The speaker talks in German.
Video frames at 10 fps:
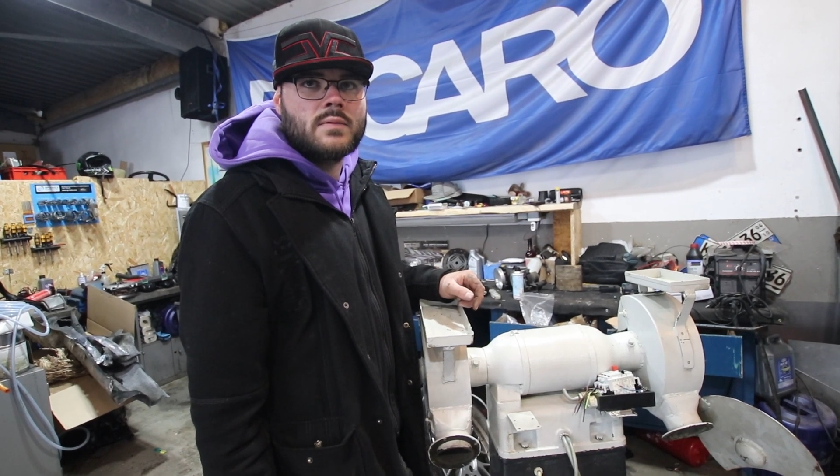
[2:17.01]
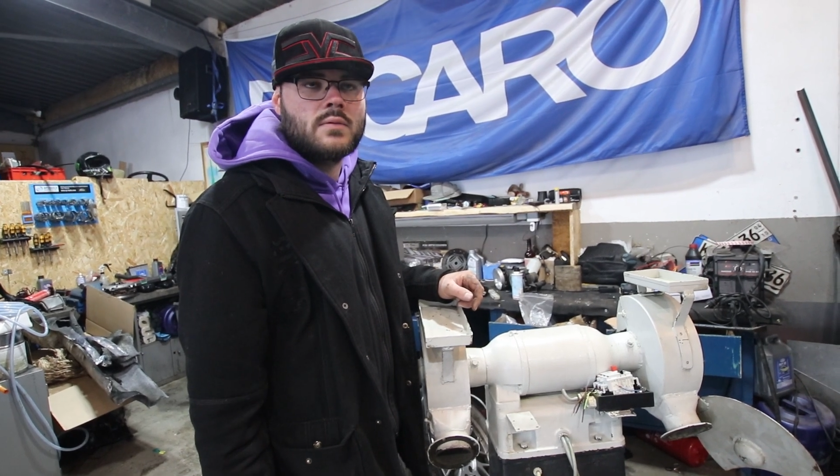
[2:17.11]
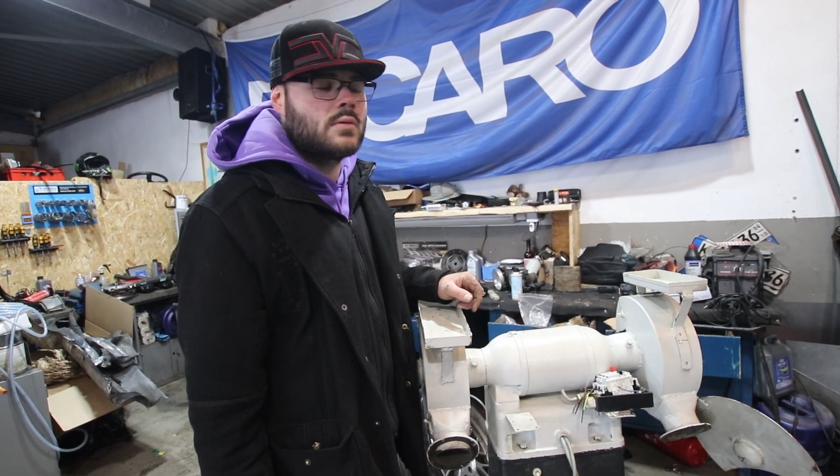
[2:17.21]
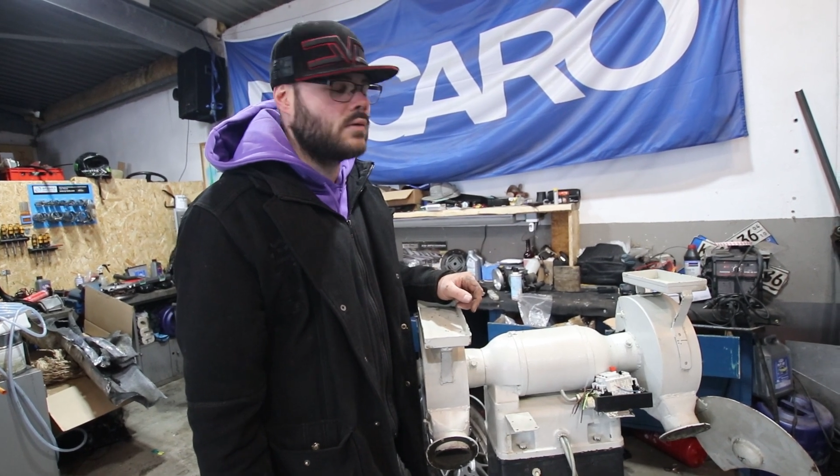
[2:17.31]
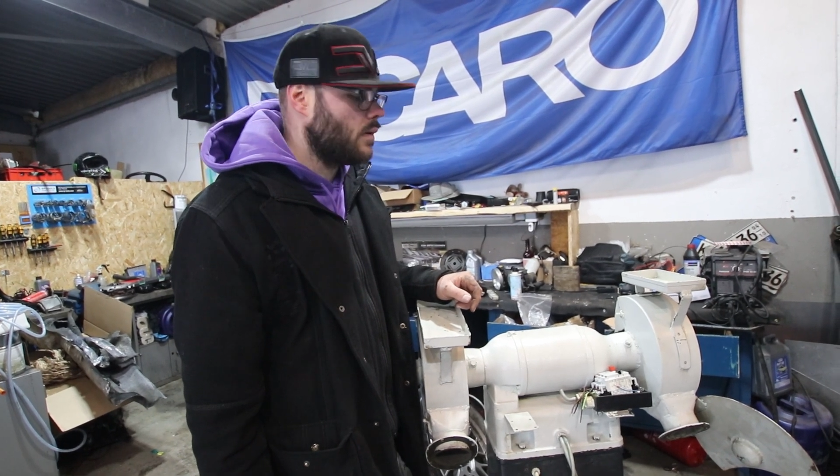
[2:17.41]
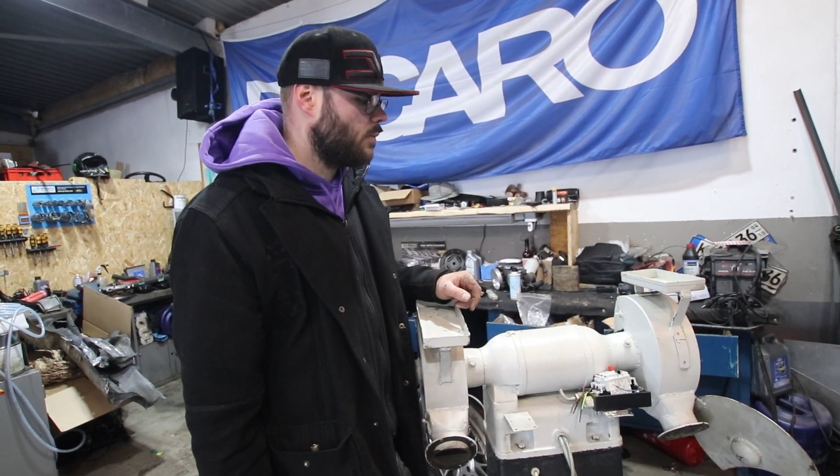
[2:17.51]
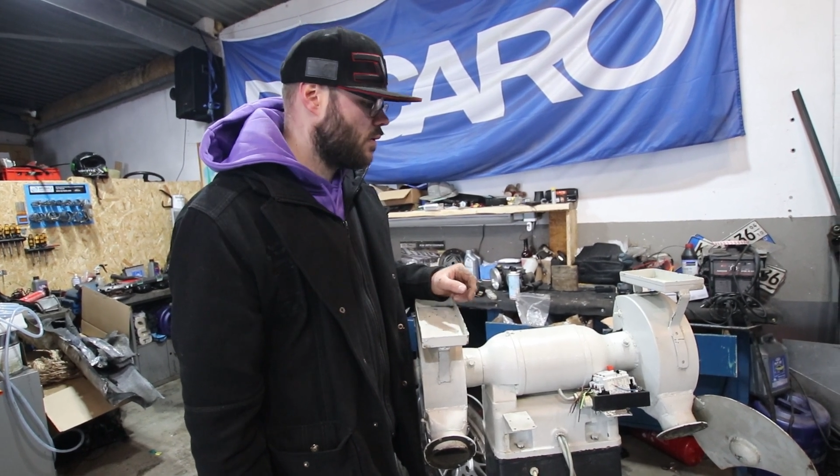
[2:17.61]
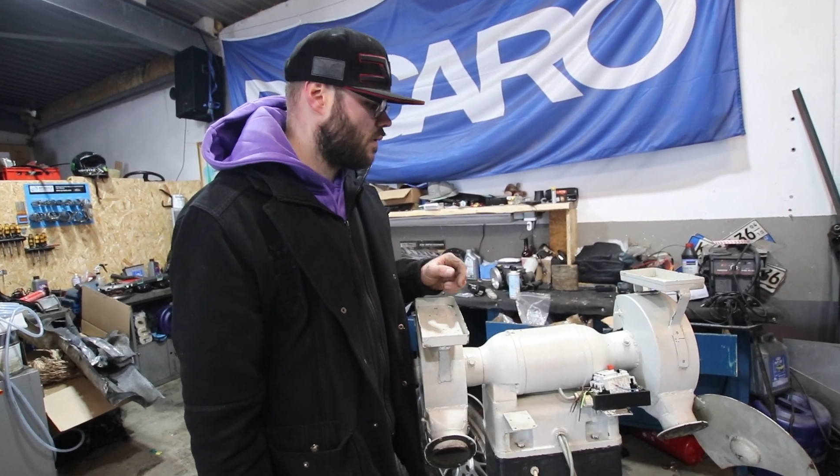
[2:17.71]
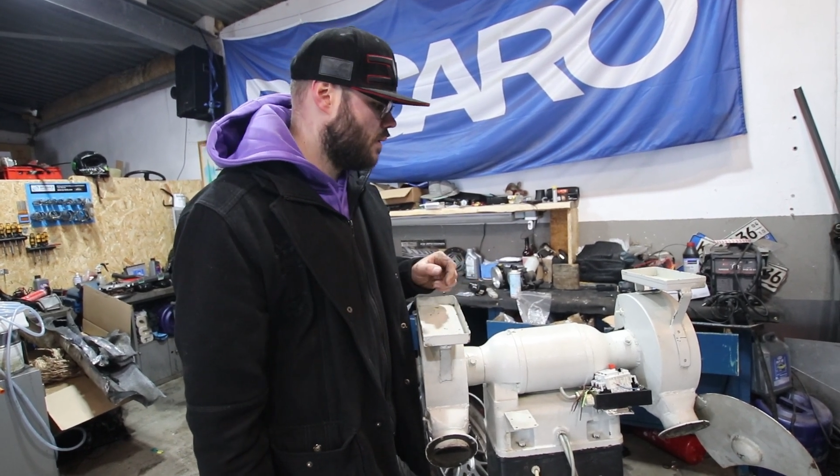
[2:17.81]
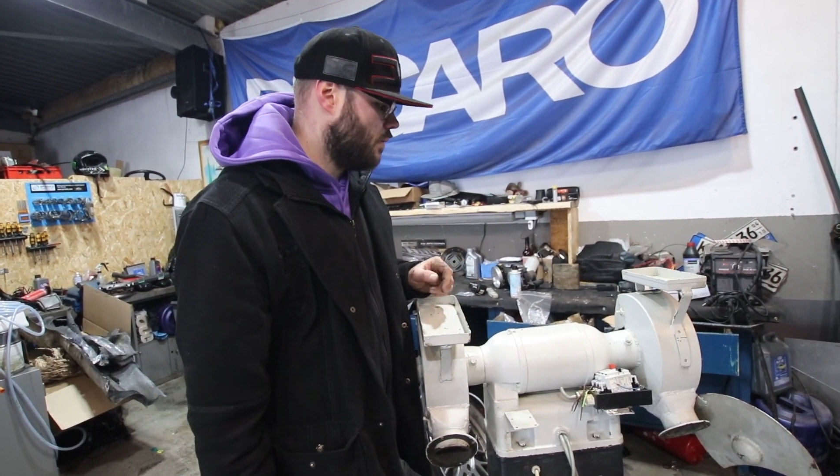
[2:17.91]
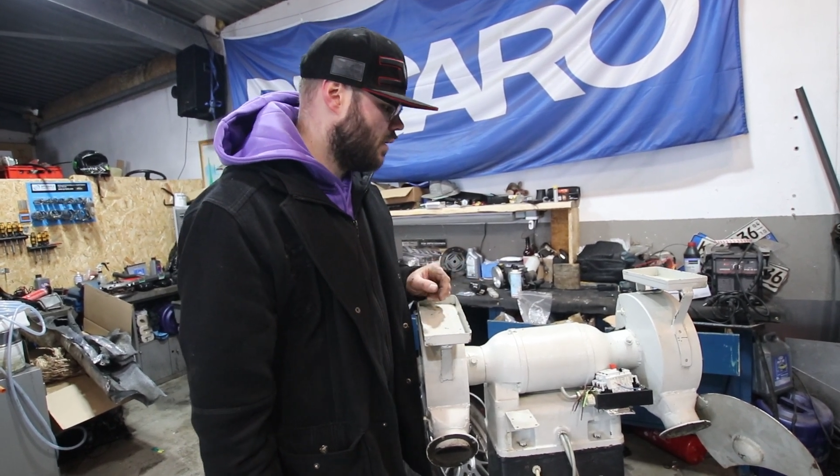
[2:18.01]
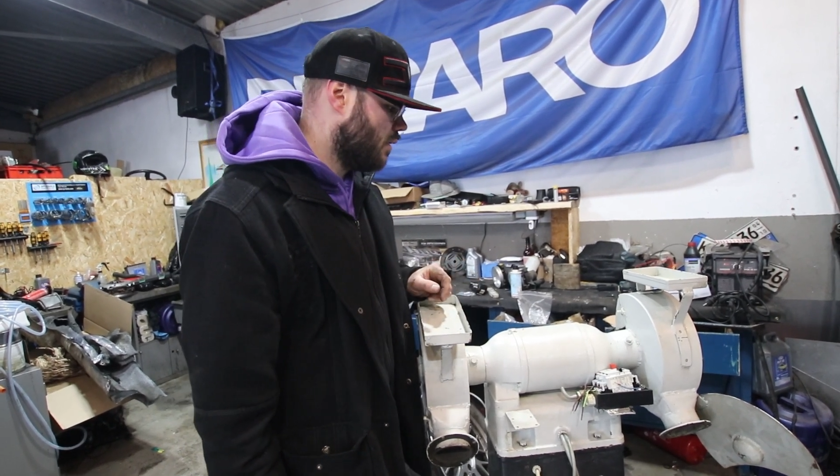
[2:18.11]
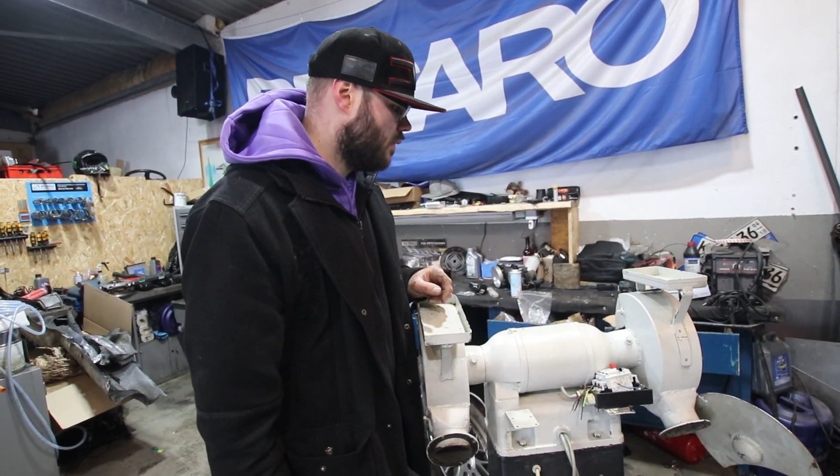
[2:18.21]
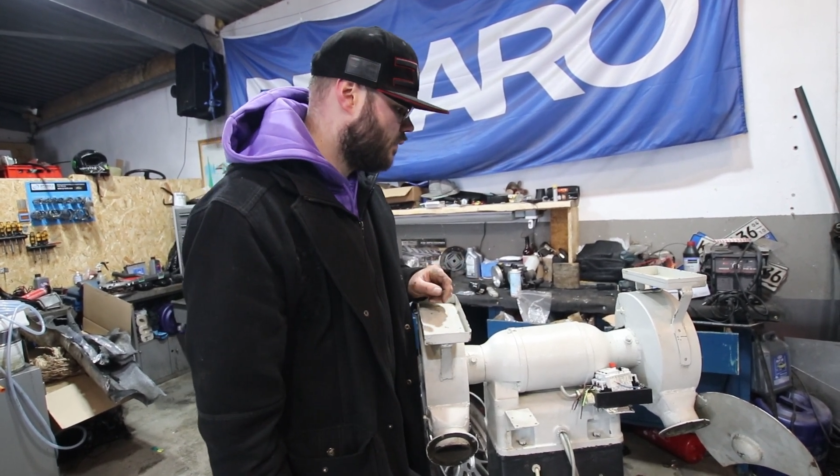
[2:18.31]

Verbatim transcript: geflogen. Ich habe das ja mal